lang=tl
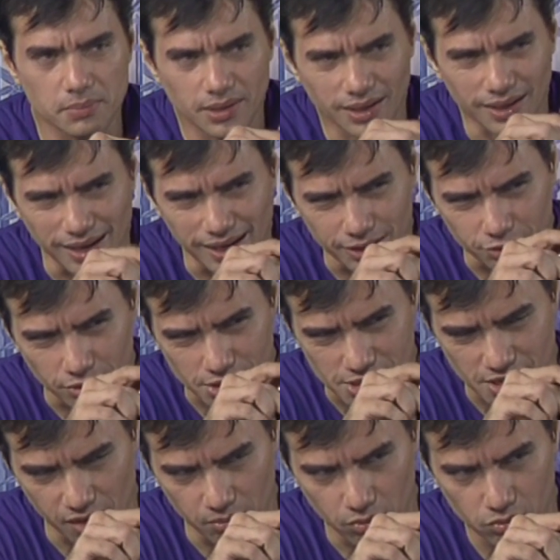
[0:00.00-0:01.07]
nagagalit yung
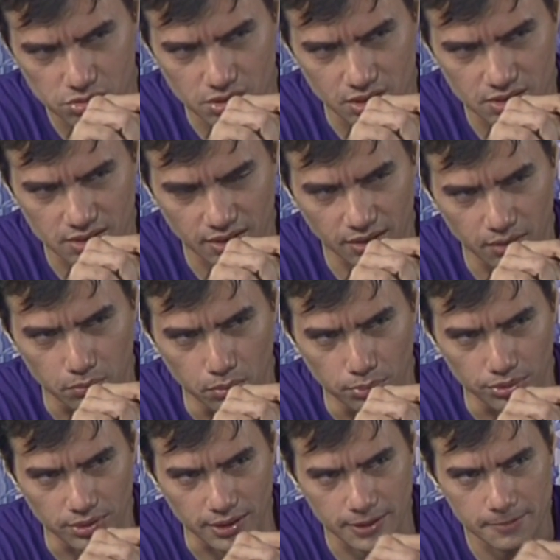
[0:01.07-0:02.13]
asawa mo kung saan saan ka
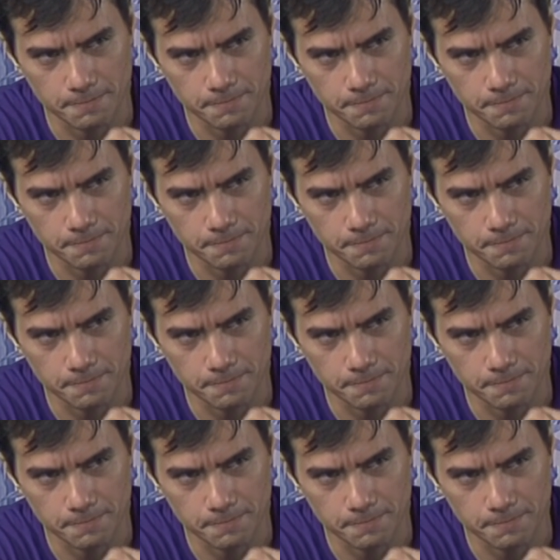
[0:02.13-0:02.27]
nagpupunta?